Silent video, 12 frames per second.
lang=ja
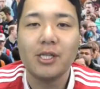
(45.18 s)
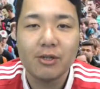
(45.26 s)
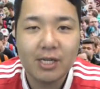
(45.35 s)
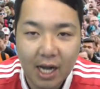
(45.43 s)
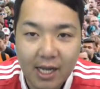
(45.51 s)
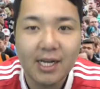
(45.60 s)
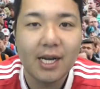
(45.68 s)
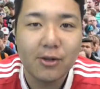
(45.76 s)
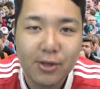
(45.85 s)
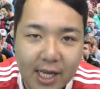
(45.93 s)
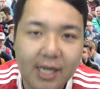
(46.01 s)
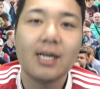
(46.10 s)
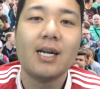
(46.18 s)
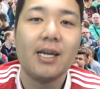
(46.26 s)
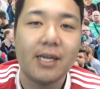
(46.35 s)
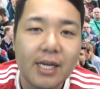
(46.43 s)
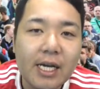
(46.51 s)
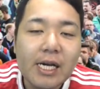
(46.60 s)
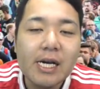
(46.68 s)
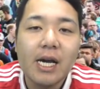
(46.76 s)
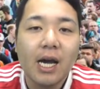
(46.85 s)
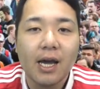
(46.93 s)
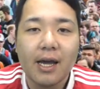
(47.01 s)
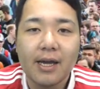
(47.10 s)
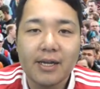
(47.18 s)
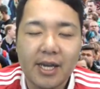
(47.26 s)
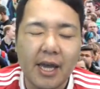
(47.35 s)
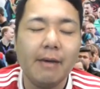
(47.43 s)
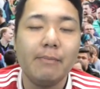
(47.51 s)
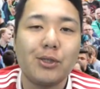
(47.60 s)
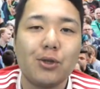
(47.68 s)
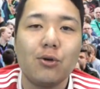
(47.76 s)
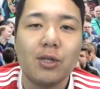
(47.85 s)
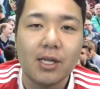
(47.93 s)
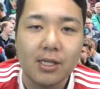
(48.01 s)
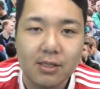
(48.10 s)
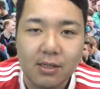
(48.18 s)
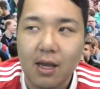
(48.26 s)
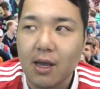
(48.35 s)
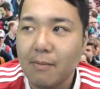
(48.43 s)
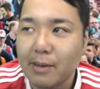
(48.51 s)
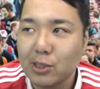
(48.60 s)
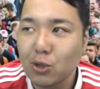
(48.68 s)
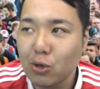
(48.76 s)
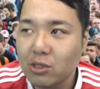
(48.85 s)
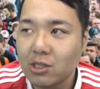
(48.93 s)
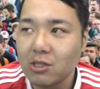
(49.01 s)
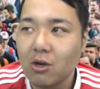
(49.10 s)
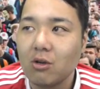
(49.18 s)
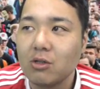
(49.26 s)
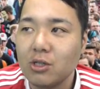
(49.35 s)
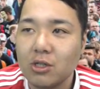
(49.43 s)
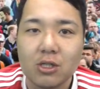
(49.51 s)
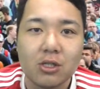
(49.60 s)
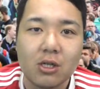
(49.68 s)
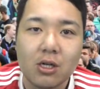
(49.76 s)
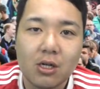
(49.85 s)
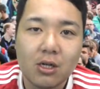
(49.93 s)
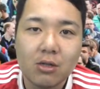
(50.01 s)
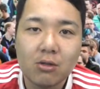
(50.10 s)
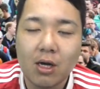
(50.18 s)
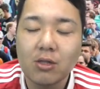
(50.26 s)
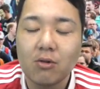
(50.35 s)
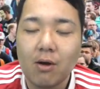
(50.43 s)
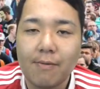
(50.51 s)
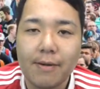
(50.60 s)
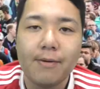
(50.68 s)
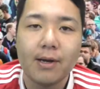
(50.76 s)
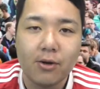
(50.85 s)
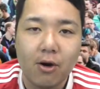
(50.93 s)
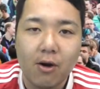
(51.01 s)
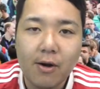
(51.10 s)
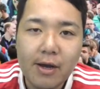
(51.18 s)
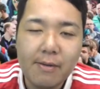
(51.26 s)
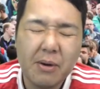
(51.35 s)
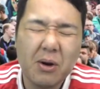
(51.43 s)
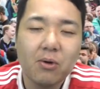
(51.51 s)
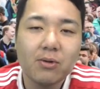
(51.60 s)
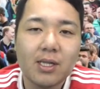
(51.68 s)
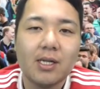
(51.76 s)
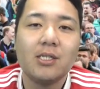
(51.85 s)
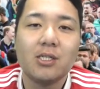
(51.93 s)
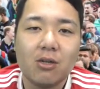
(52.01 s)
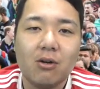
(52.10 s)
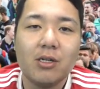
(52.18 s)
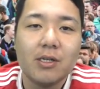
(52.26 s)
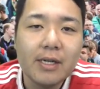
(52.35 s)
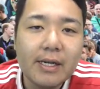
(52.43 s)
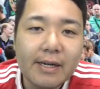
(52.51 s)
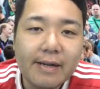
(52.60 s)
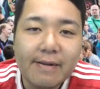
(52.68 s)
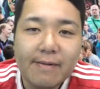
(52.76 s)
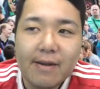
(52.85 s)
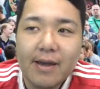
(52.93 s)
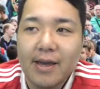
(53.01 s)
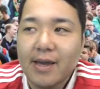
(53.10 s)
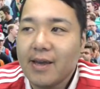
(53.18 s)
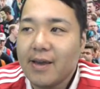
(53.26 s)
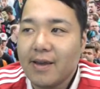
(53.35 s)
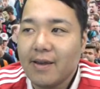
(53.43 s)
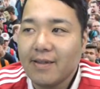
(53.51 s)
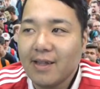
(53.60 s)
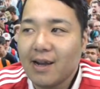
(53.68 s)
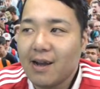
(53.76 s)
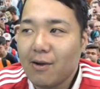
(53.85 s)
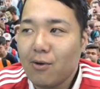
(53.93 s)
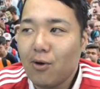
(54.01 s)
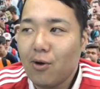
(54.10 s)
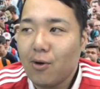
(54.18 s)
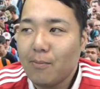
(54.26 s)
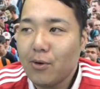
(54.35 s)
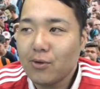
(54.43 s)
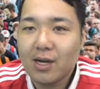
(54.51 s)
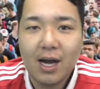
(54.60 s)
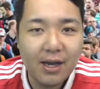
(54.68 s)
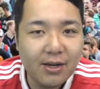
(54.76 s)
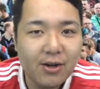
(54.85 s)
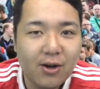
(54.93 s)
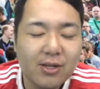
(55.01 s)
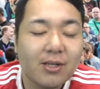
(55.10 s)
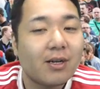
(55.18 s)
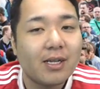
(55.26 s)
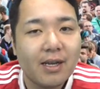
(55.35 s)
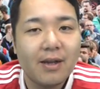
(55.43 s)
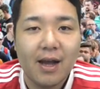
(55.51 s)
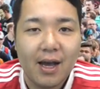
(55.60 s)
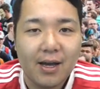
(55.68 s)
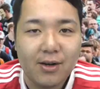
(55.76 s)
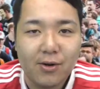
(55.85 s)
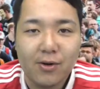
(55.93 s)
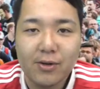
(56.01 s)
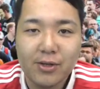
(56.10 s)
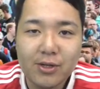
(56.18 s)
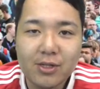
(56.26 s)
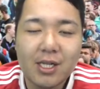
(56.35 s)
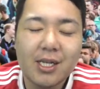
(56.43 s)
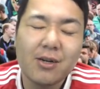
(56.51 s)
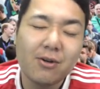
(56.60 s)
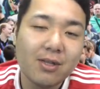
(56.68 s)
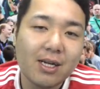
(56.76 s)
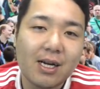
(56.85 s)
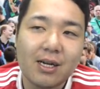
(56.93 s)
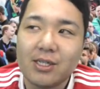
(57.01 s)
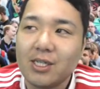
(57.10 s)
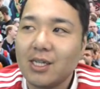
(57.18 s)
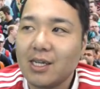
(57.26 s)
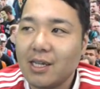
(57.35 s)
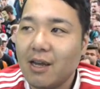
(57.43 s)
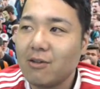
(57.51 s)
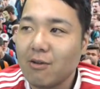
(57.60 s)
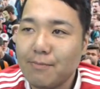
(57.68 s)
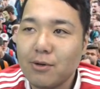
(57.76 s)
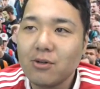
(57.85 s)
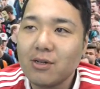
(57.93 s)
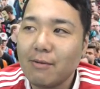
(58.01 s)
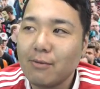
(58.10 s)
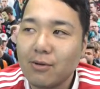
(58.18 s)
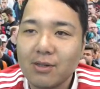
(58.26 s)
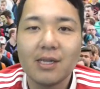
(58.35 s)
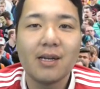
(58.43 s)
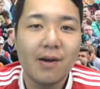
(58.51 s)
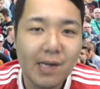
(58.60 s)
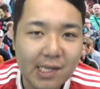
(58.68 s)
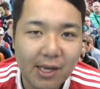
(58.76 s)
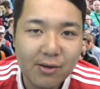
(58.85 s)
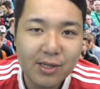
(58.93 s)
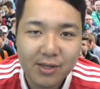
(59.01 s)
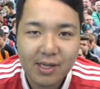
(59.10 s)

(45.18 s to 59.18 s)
ていう海外のでっかい、えー、ゲームショーでですね、まあそっちのニュースとあとは FIFA の、まあ、こんなにすごい、えー、なんかこう、モードが入るよとかね、あのー、UT こんな革新的だよというプロクラブこんなに変わったよって